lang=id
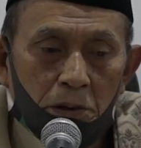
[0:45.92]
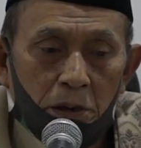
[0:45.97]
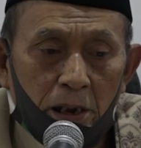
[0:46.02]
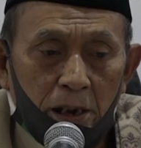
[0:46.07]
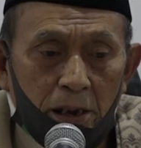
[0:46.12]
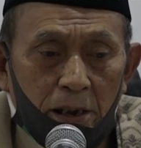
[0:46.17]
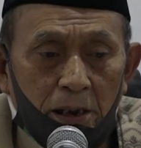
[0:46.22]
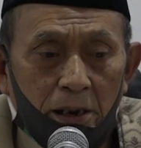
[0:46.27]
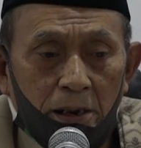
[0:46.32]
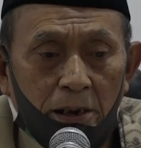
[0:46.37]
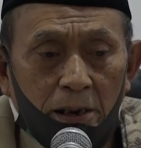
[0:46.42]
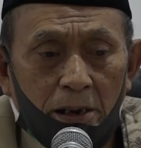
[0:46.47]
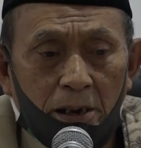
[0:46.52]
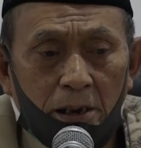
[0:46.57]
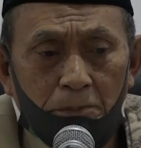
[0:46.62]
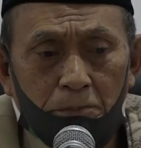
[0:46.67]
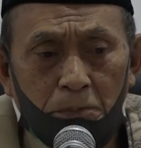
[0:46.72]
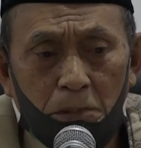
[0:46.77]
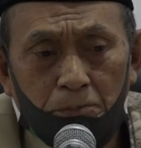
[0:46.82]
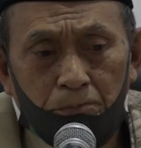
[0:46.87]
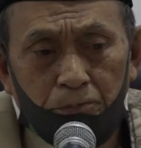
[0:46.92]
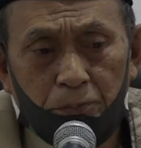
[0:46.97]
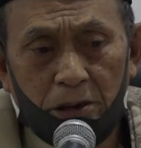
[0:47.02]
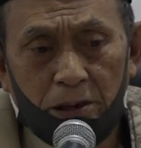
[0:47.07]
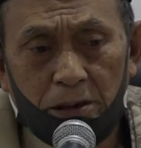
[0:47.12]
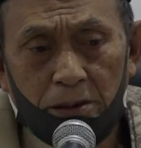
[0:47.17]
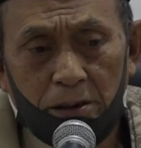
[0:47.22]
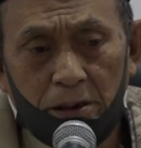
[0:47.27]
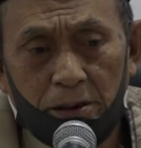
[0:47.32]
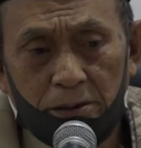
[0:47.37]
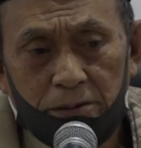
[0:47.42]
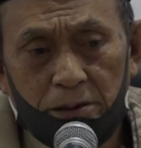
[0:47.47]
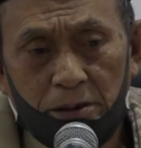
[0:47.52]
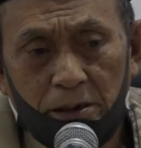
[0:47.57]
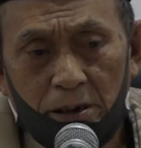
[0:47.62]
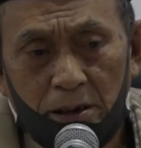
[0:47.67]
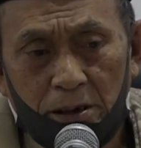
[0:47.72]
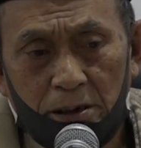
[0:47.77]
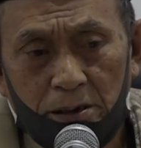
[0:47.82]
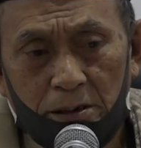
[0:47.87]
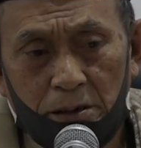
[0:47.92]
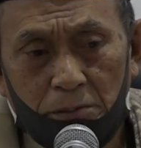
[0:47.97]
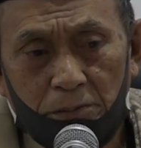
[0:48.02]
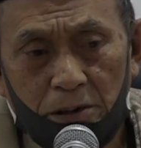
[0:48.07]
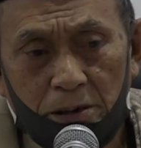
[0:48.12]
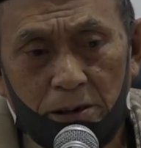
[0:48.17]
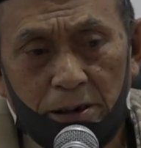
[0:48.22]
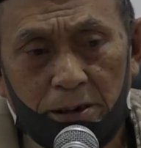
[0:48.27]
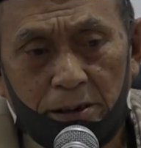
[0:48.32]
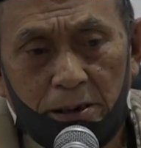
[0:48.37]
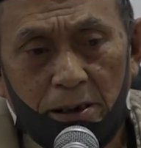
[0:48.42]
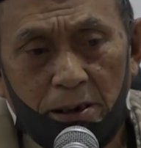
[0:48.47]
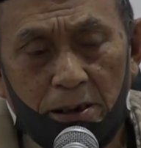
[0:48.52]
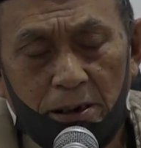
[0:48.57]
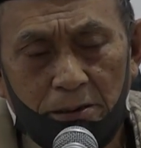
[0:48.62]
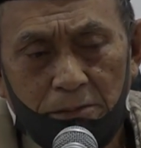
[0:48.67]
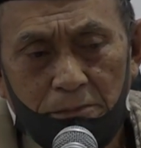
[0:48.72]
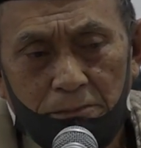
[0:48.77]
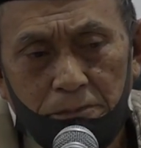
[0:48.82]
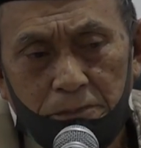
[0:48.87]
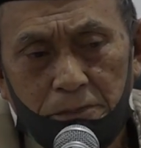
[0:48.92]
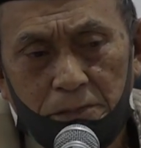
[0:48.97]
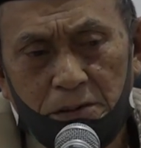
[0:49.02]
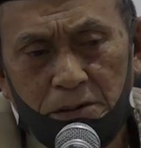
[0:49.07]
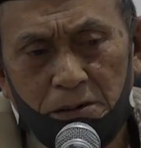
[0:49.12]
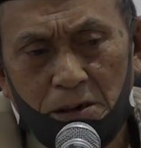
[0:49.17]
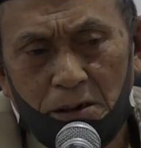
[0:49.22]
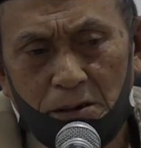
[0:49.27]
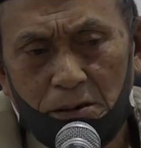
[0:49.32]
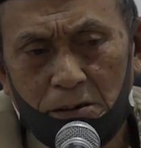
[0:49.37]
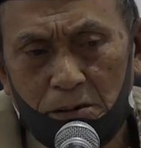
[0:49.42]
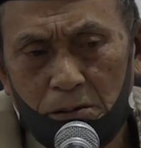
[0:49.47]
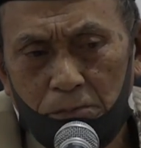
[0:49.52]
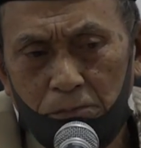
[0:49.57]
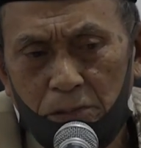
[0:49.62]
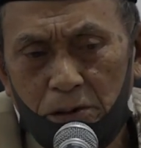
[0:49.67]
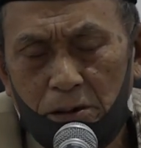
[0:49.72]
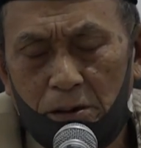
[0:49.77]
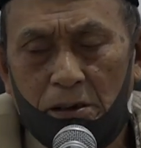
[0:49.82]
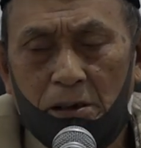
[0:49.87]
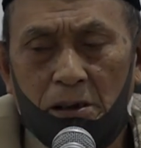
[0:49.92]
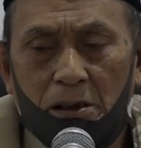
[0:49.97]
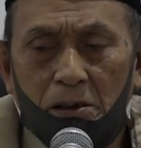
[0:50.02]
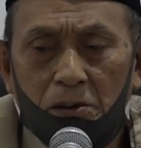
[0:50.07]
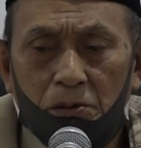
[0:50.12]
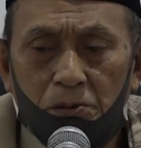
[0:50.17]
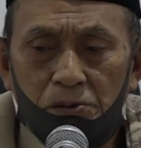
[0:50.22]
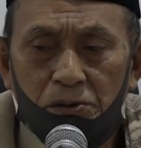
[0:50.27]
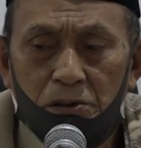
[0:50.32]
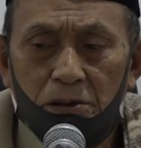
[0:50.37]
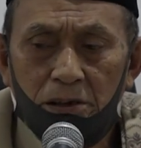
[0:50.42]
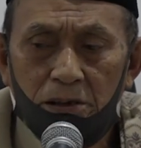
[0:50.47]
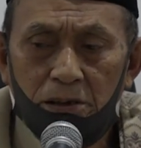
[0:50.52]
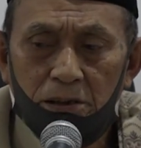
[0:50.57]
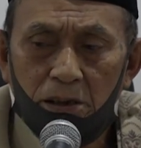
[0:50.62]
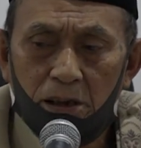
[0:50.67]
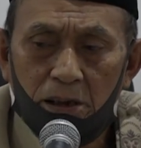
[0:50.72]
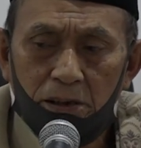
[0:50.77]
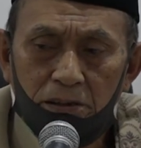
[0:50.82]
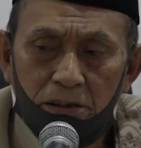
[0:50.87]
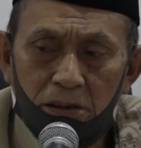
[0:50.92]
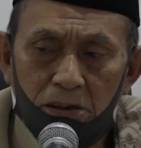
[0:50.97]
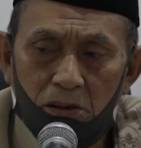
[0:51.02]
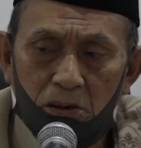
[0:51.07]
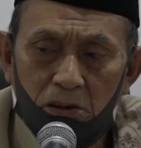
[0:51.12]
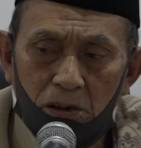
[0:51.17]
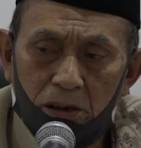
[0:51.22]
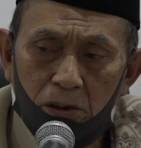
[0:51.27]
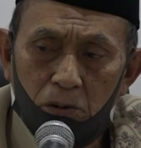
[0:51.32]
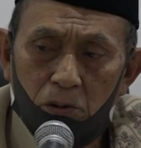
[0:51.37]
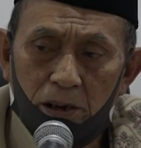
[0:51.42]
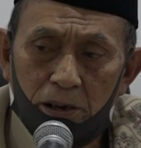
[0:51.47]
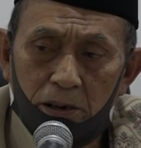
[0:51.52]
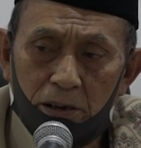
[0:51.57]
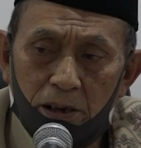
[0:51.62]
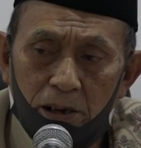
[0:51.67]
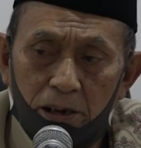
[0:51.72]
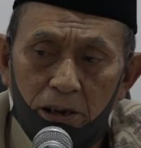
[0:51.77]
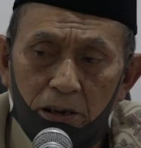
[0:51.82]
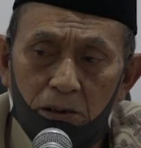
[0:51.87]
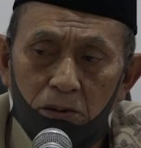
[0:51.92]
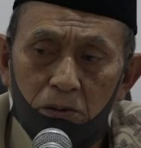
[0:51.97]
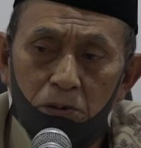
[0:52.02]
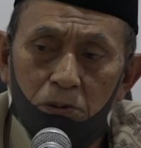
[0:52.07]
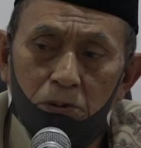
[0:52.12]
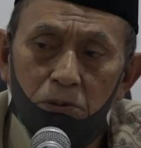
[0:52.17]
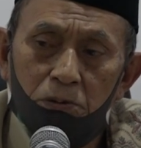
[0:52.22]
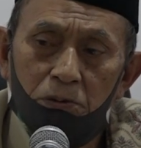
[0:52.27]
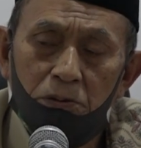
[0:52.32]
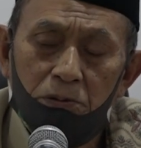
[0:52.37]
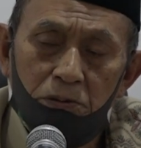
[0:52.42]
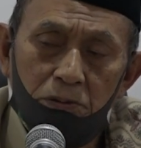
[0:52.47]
Dalam memperingati hari kemerdekaan yang lebih harus diingati oleh warga NU